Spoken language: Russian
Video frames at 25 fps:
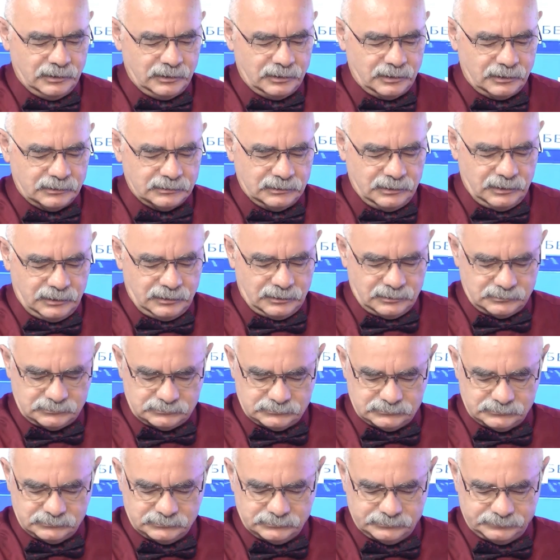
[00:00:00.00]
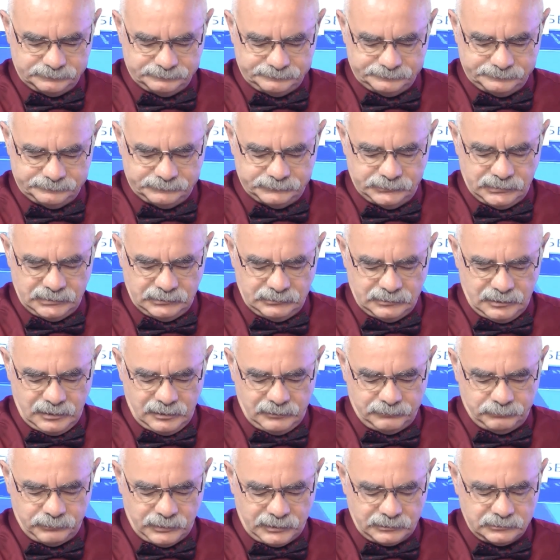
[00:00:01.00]
она
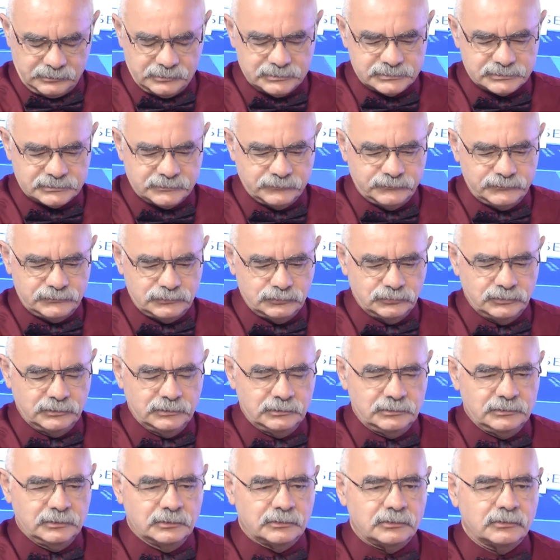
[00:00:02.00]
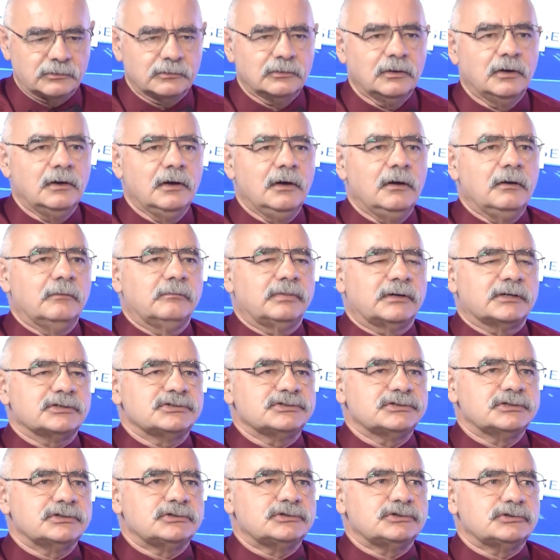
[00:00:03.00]
была практически всю неделю
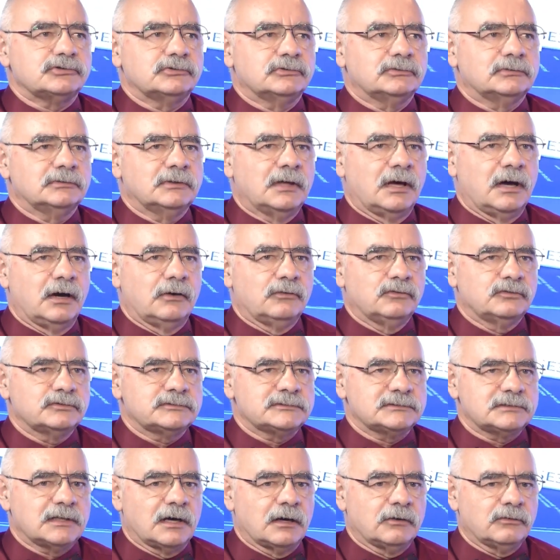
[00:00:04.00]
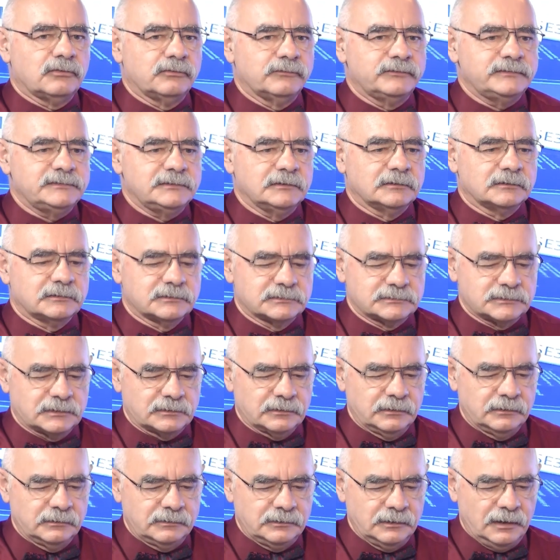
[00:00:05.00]
прошедшую на устах у всех
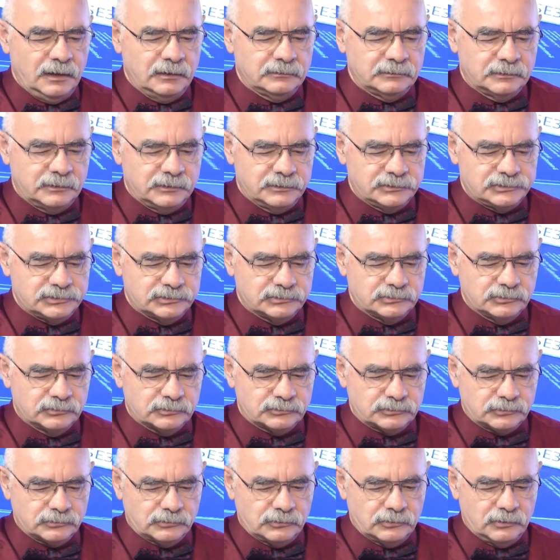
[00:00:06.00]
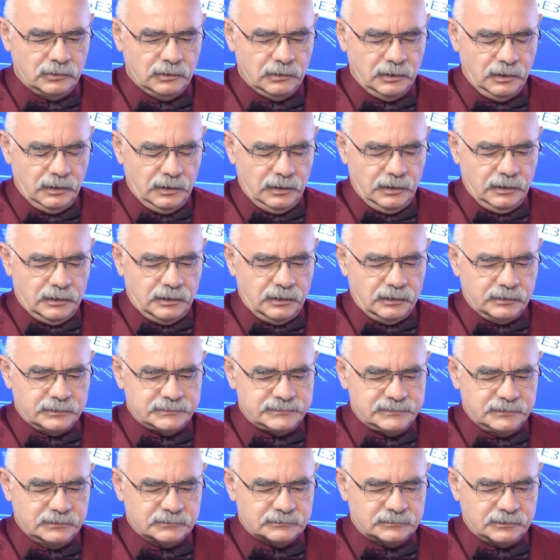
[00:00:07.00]
израильтян. Речь идет о э,
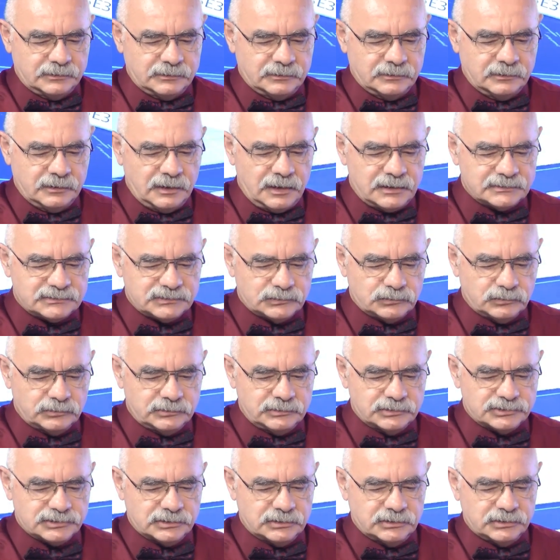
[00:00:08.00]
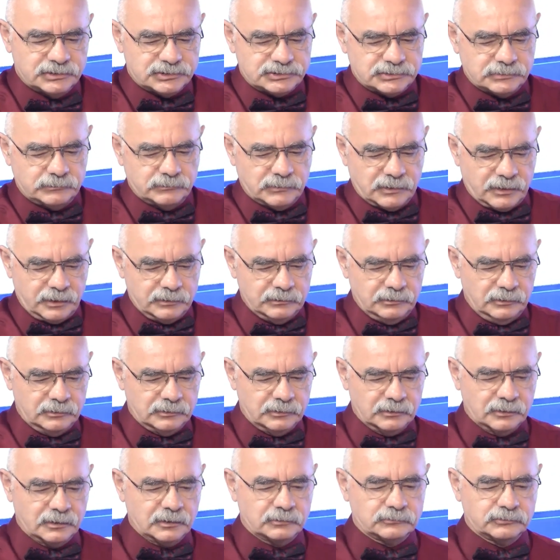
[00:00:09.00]
секторе газа, о тяжелейшем
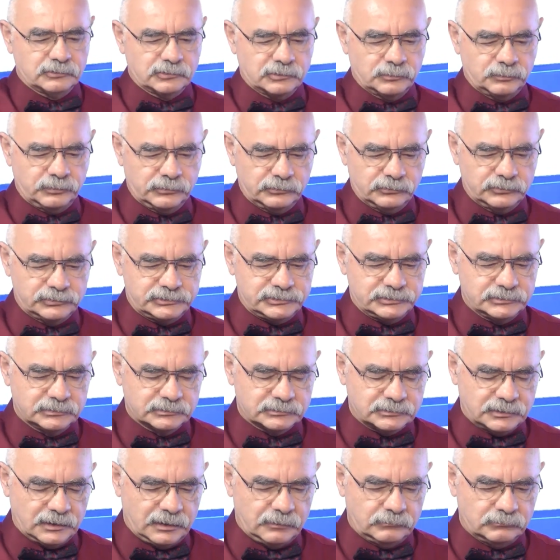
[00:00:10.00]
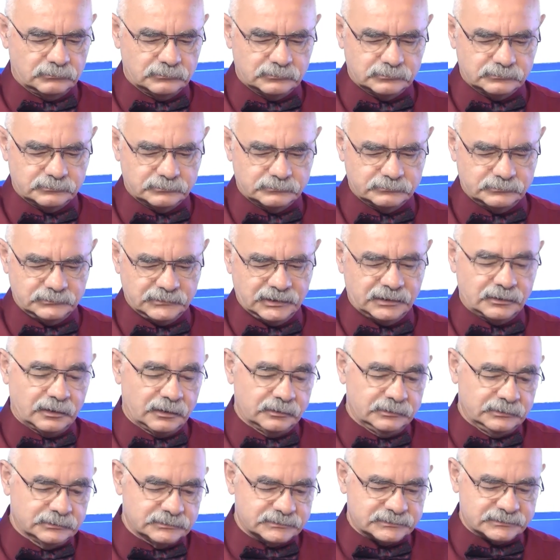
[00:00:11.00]
ранении, которое получил там на
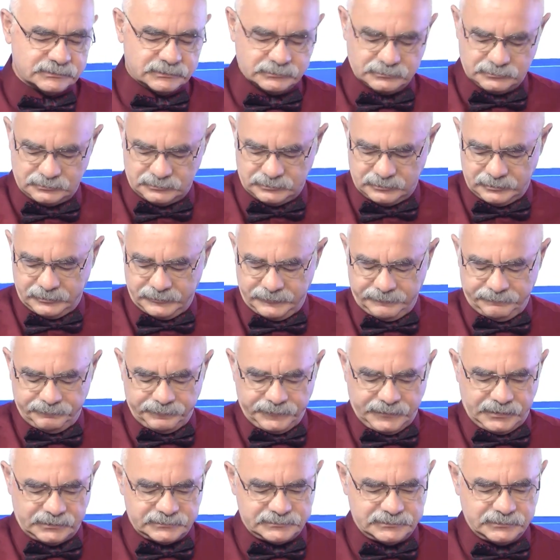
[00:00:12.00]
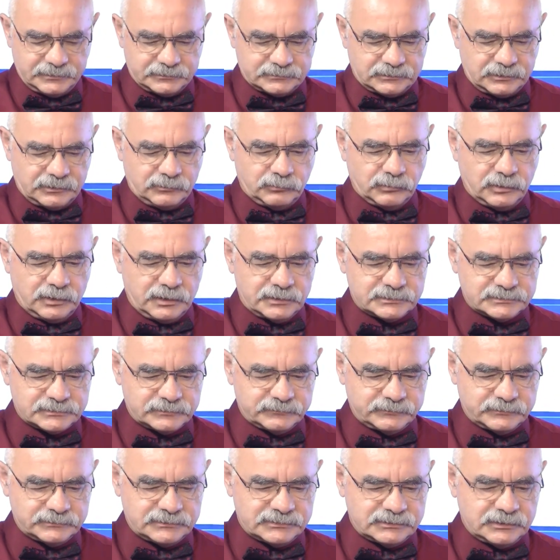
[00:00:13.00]
границе сектором газа
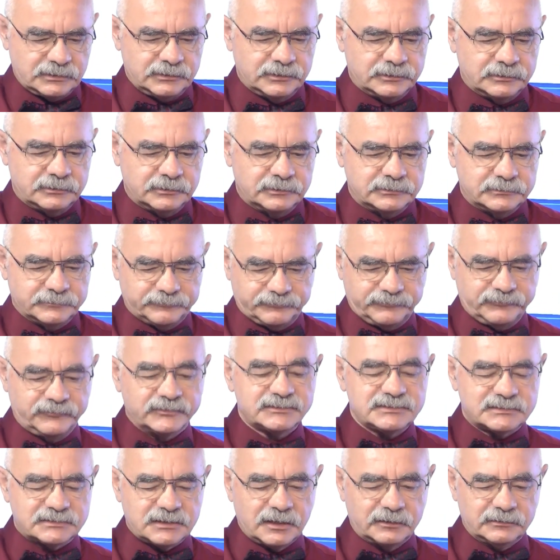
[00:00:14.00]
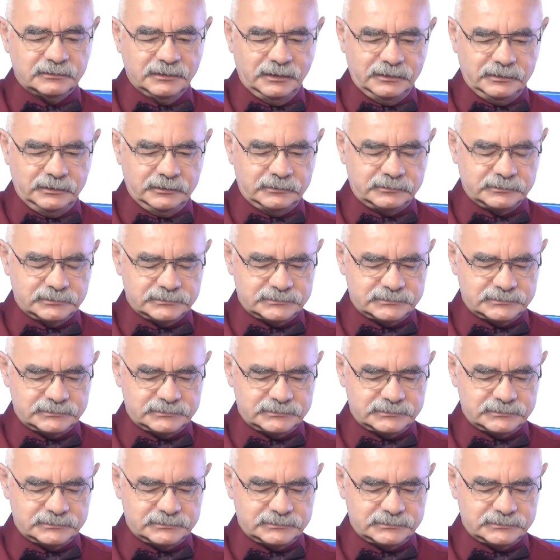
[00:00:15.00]
20-летний, 21-летний